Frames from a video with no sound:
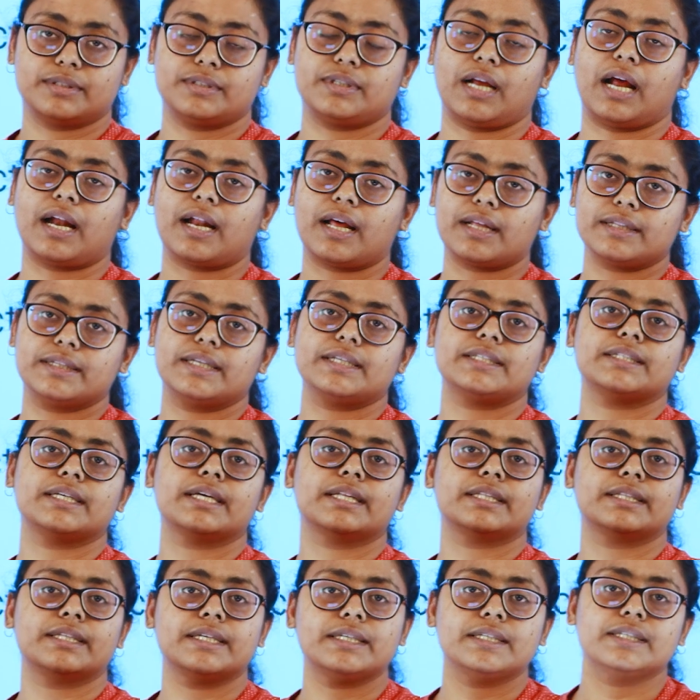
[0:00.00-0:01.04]
সারা দেশে
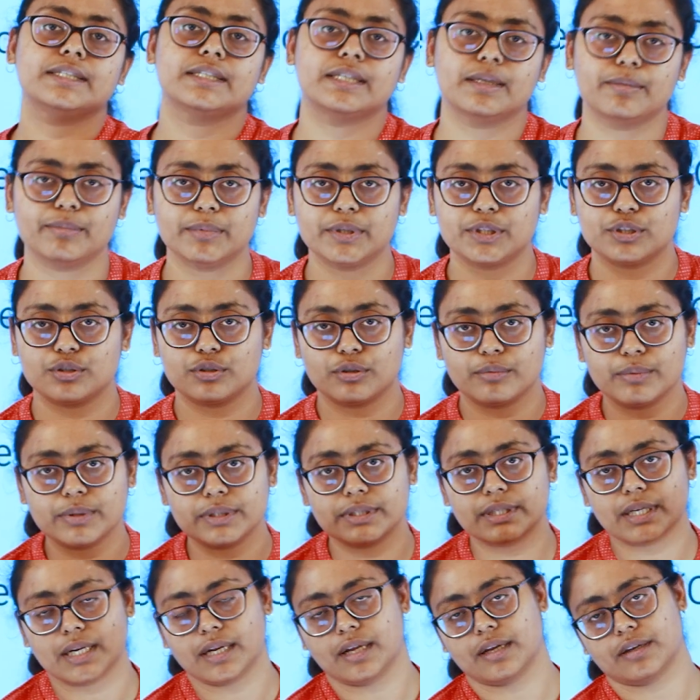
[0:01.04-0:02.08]
তিনটে
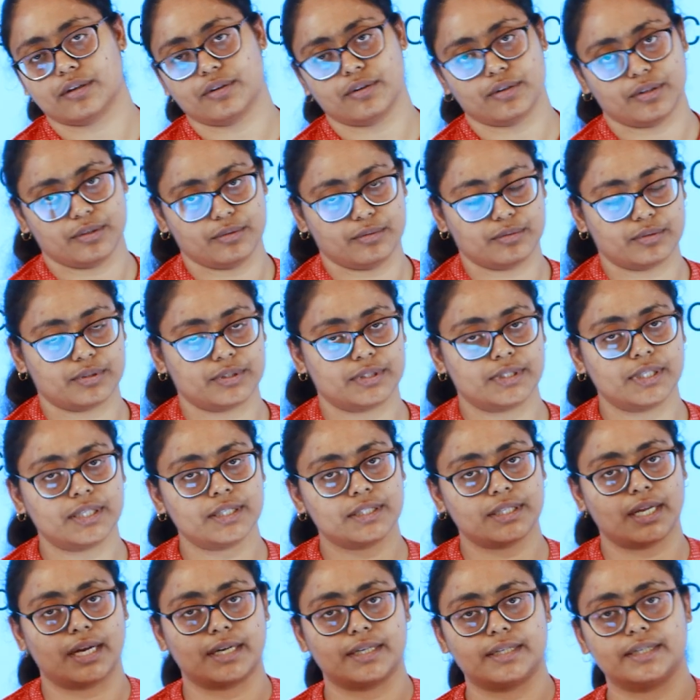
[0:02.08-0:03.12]
বিশ্ববিদ্যালয় গড়ে উঠছে
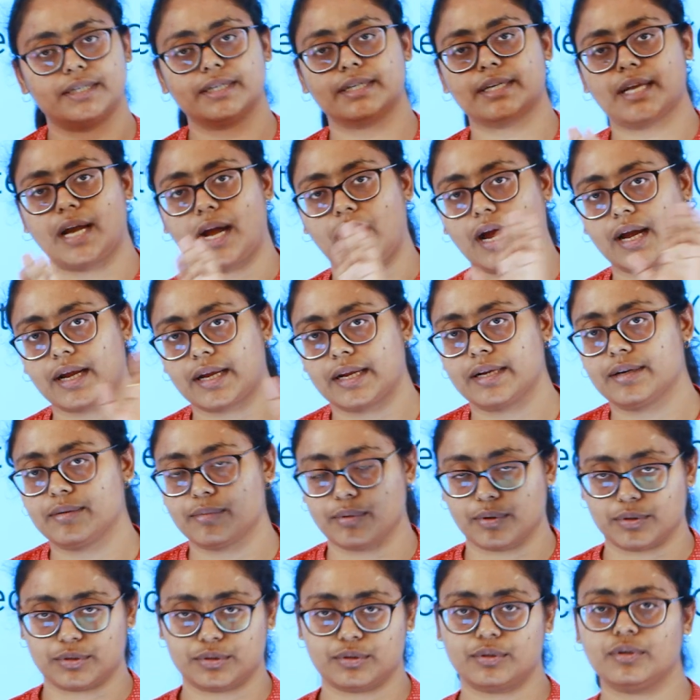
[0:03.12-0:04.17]
তার ঠিক আগের
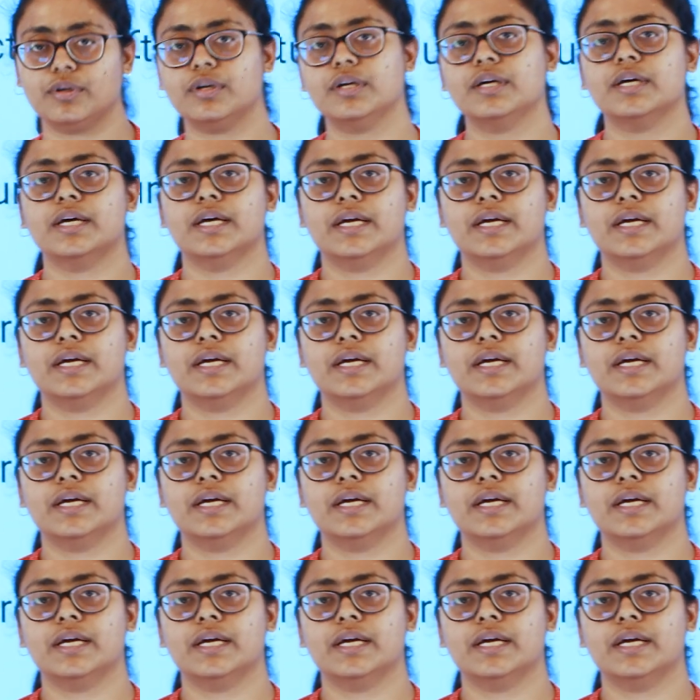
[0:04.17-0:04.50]
বছর